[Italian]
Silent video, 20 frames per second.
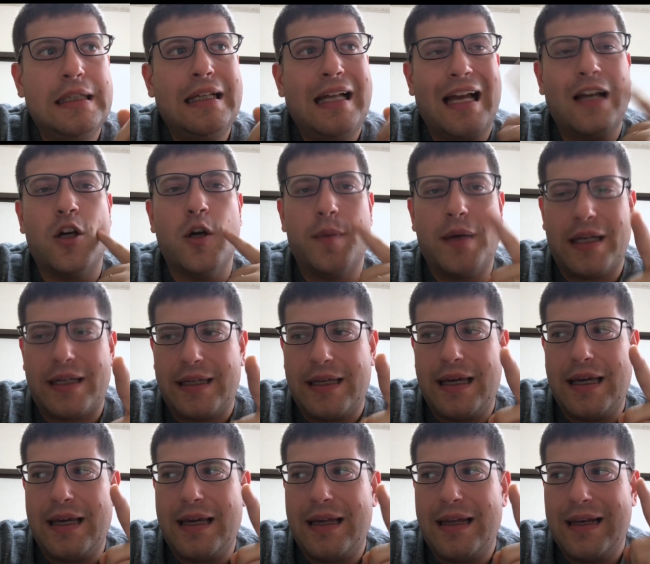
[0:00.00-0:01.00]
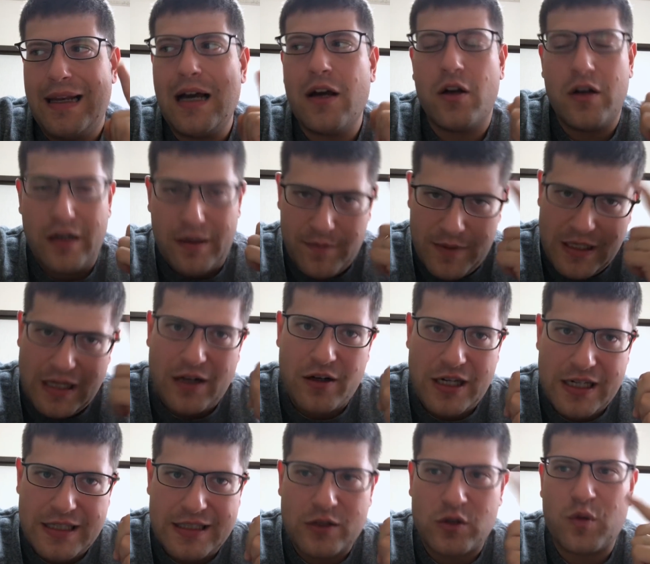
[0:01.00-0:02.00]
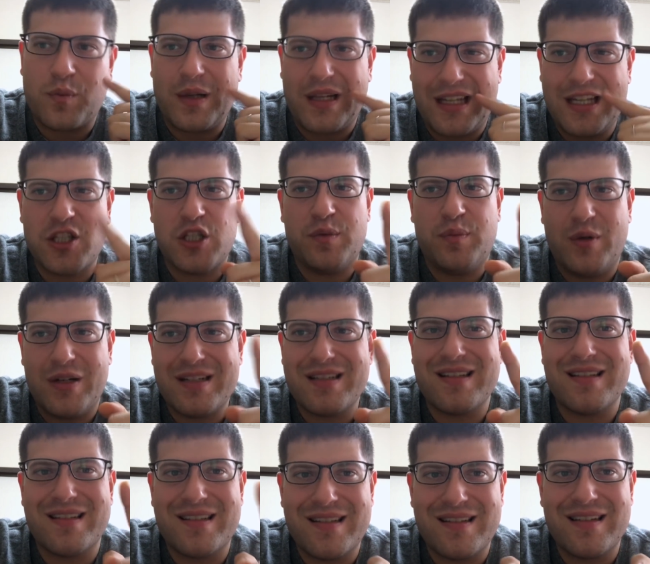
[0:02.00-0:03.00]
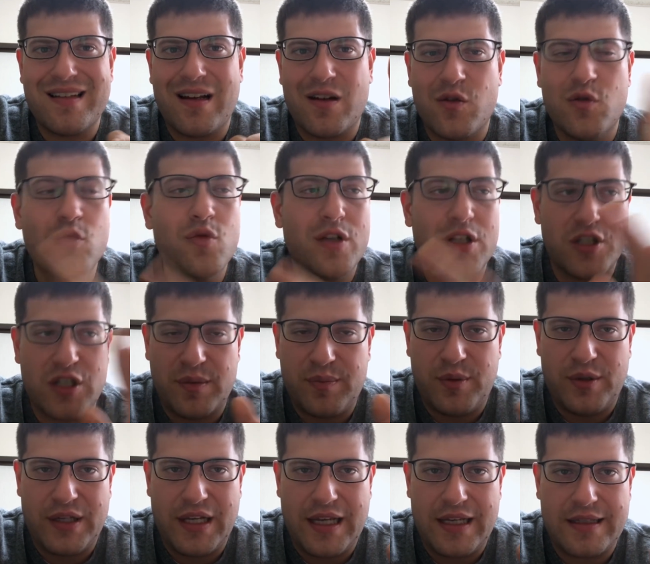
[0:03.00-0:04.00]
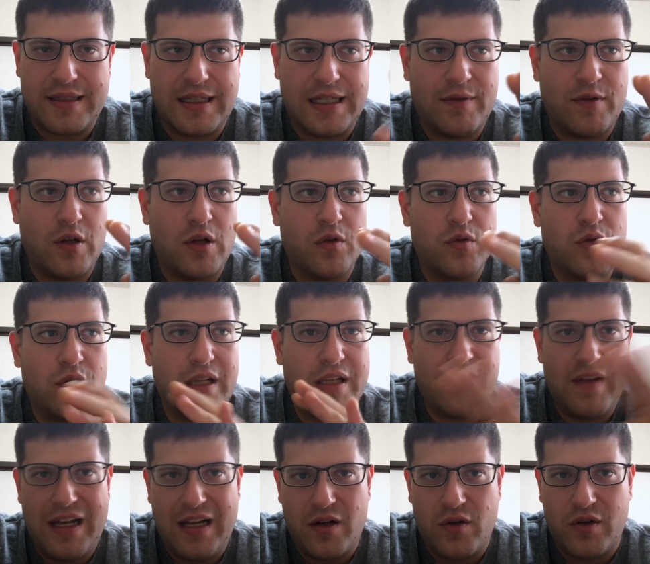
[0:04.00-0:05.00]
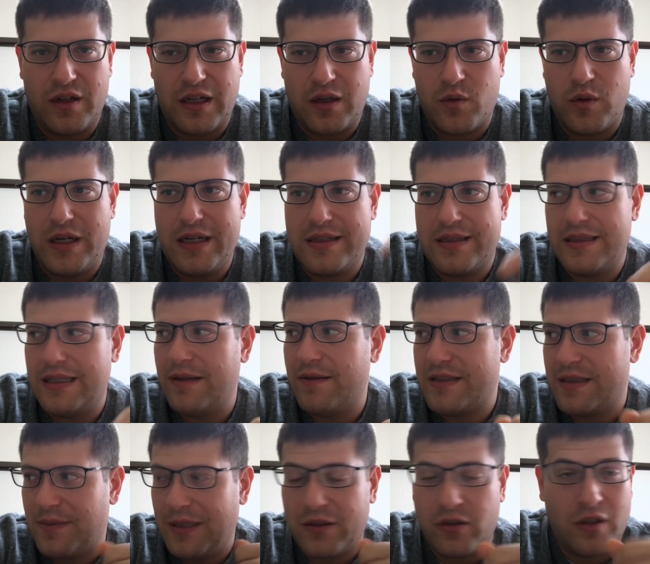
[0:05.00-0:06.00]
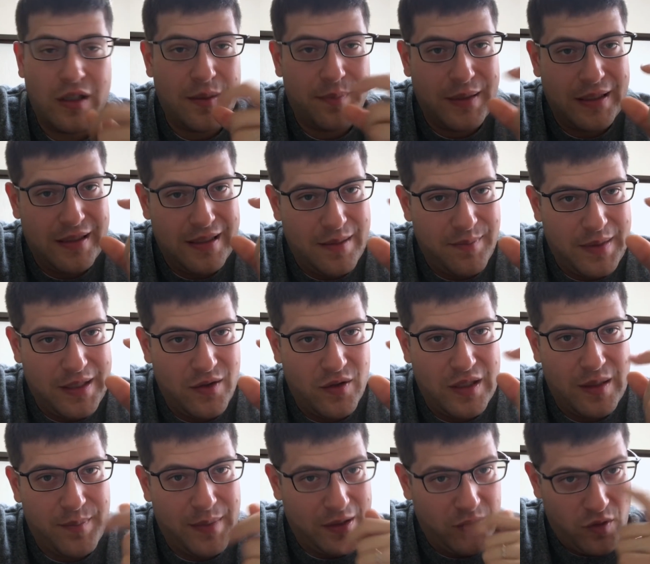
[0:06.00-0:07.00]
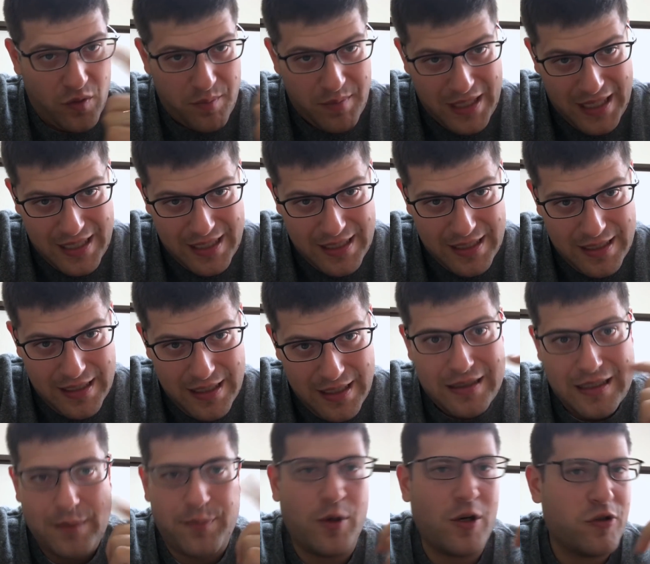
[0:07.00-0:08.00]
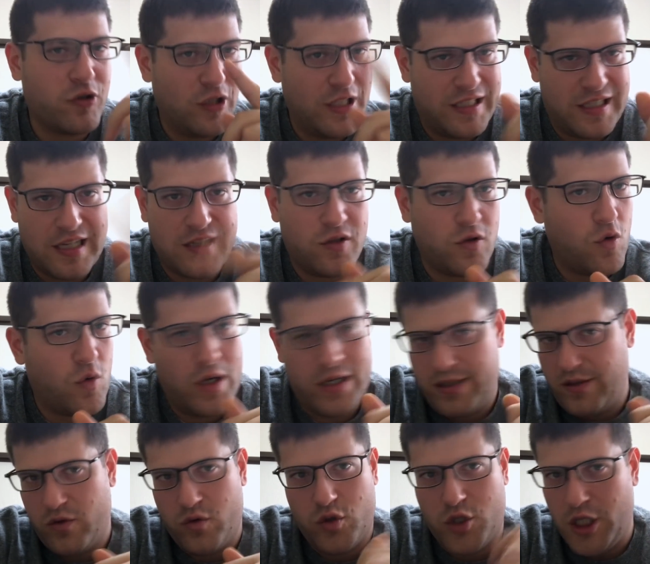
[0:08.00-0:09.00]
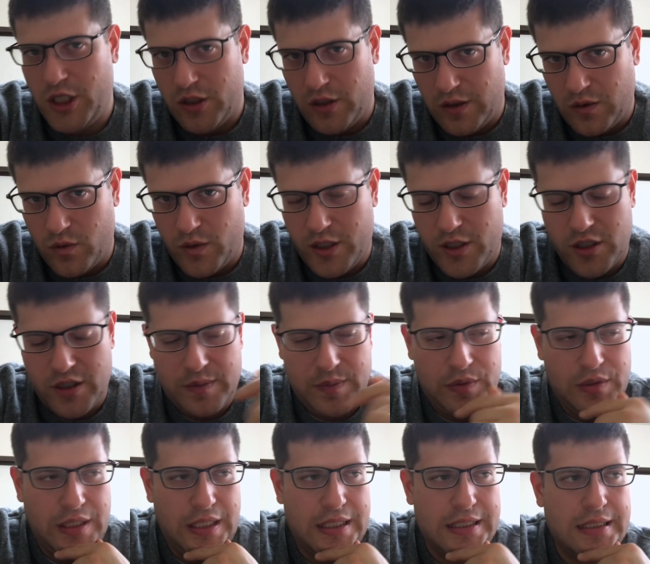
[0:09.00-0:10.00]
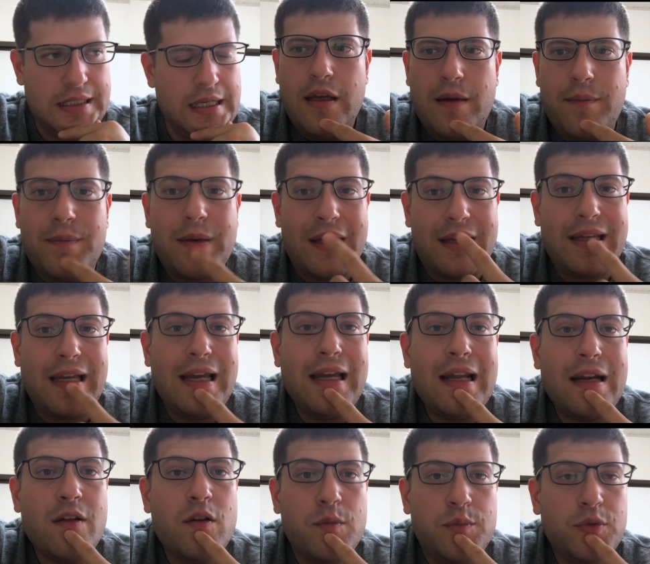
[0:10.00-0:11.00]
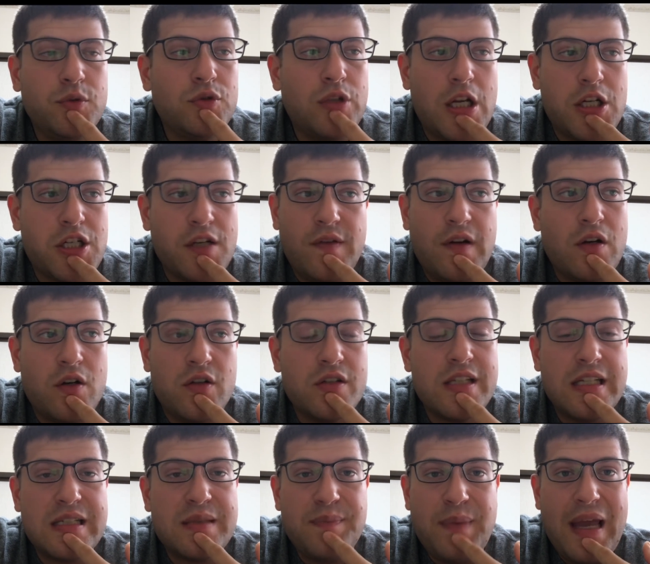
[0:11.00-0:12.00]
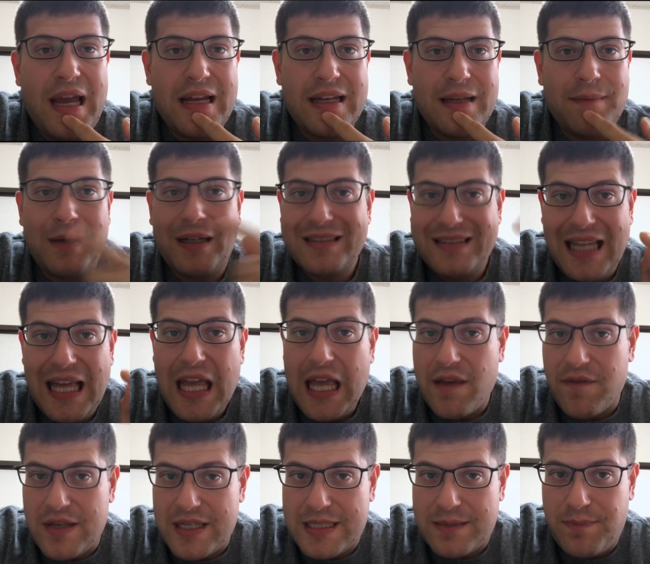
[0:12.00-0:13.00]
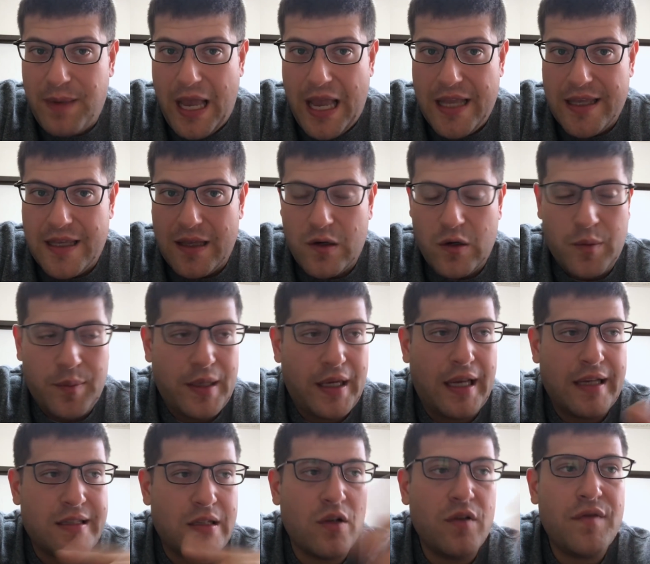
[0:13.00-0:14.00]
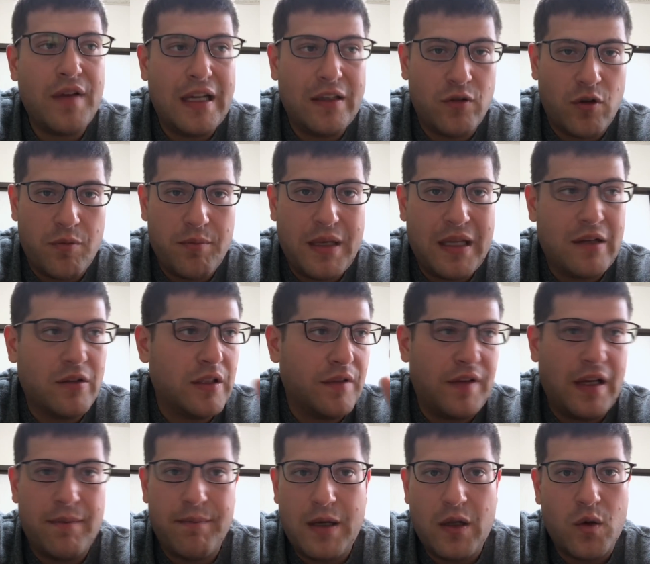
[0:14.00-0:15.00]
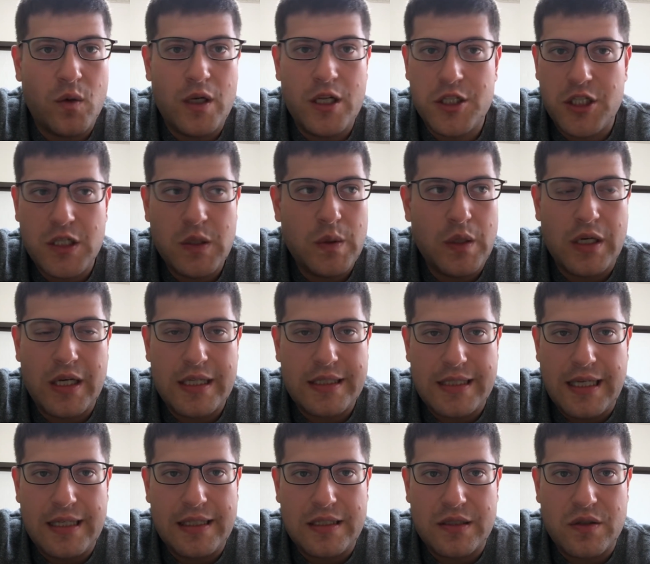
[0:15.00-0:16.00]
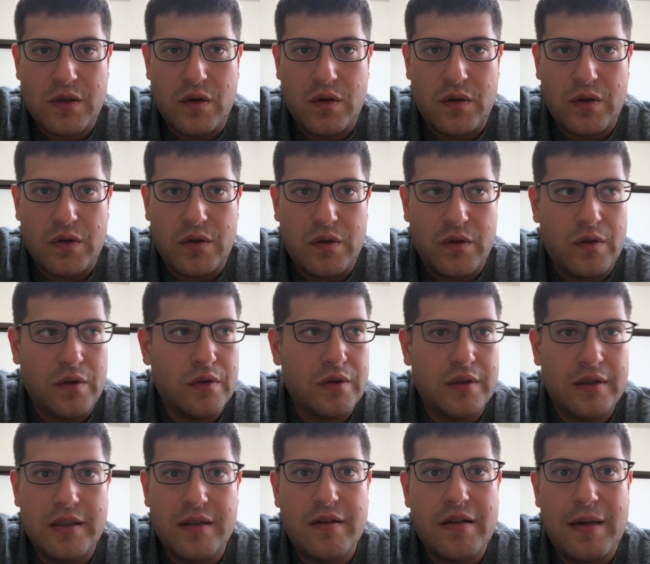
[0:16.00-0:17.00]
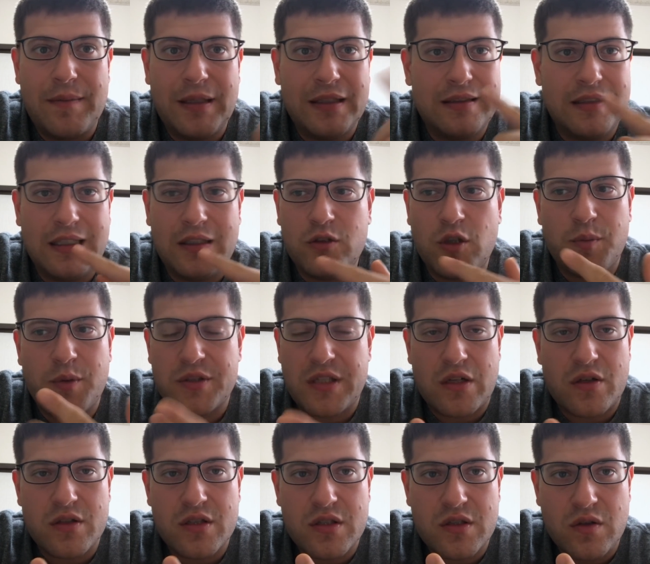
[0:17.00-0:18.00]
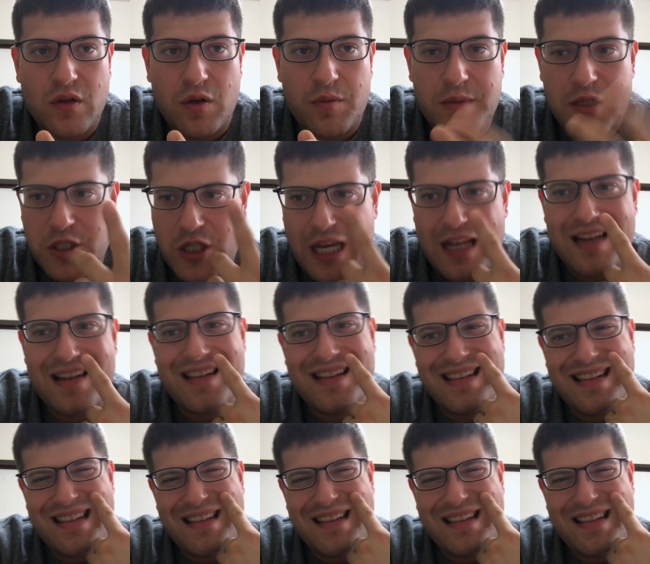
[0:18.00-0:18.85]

Ecco perché l'ho realizzato perché giapponesi, alcuni giapponesi arrivano a un livello nel quale si, si prendono le, le, pillole per dormire. Che poi sono le stesse con quale si suicidano alcuni giapponesi. Perché arriva un punto nel cervello non si spegne, ma devi spegnerlo. Perché se non vai a dormire, non ti fai almeno quelle 5 ore 6 di sonno. La mattina dopo sei uno zombie. Cioè,